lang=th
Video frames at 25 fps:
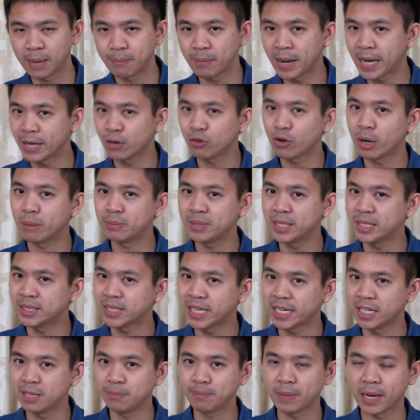มาด้วยความจริง
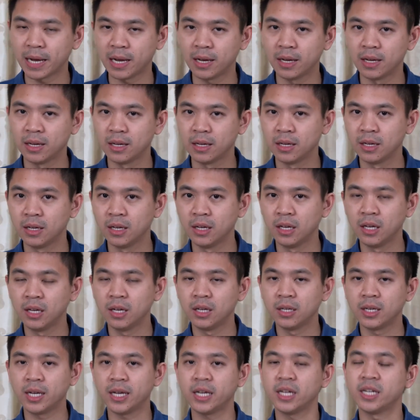ใจหรือเปล่า
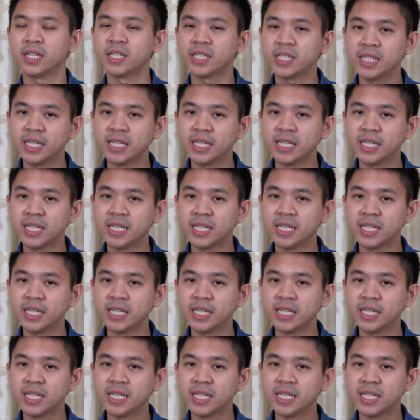นะ